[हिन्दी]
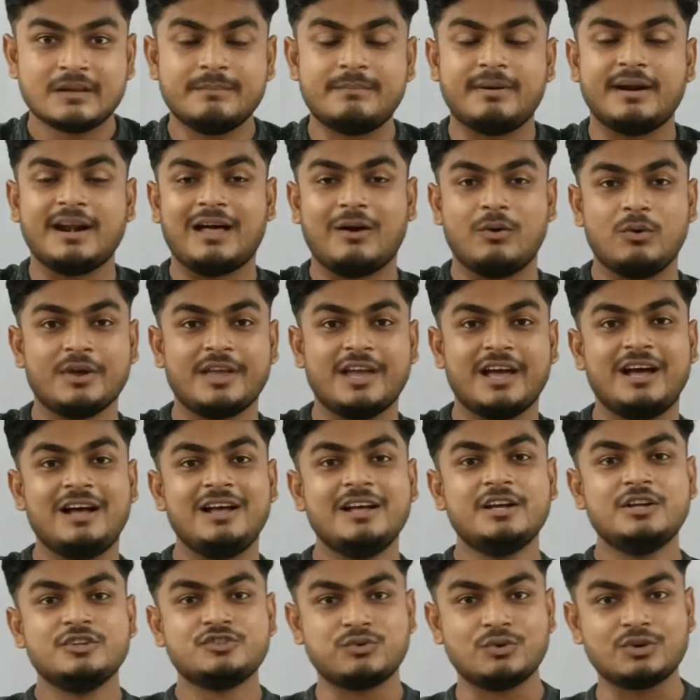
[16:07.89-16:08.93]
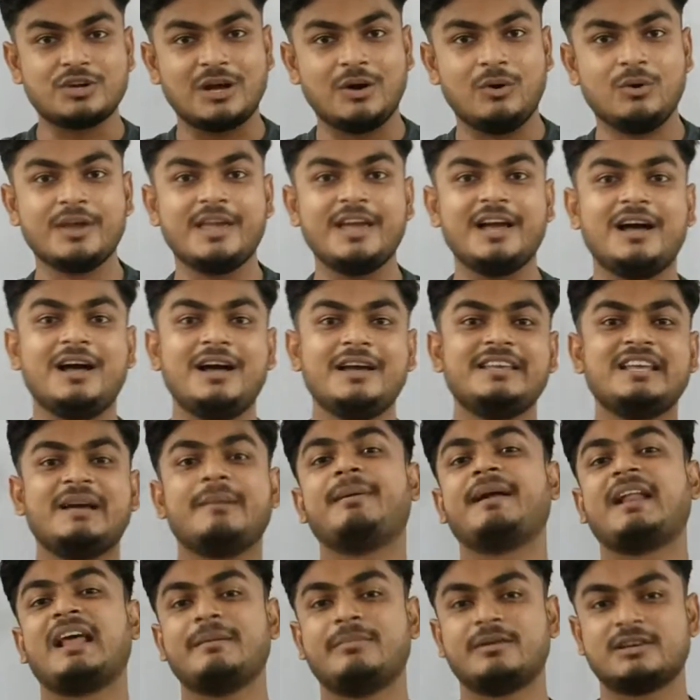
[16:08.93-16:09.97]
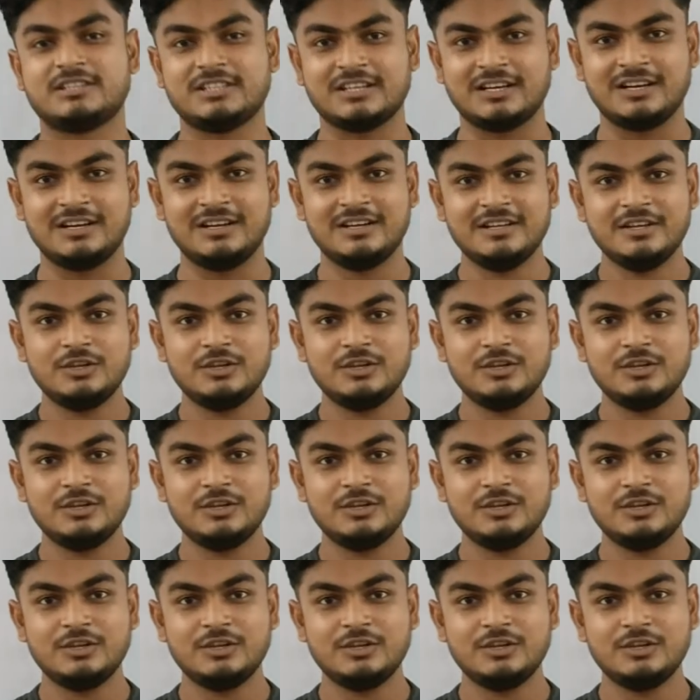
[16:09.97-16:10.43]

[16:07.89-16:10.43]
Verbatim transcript: बड़ा हो गया छोटा हो गया या बराबर था